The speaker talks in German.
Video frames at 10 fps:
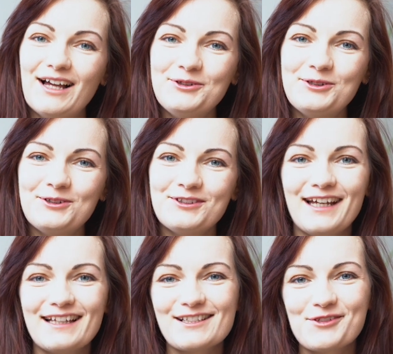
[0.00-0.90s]
Hallo und
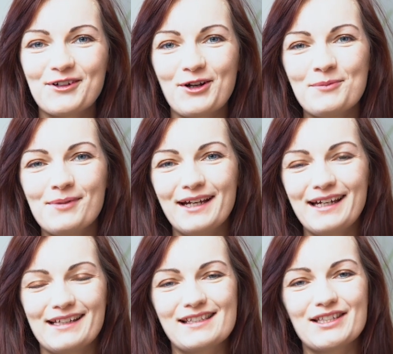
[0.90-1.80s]
herzlich willkommen bei
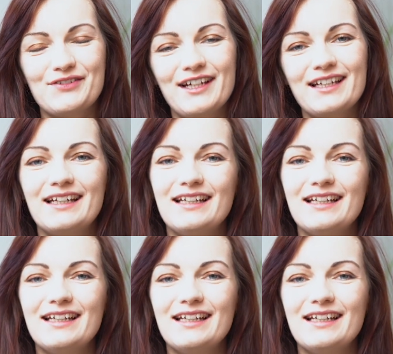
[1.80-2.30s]
Herzenspferd.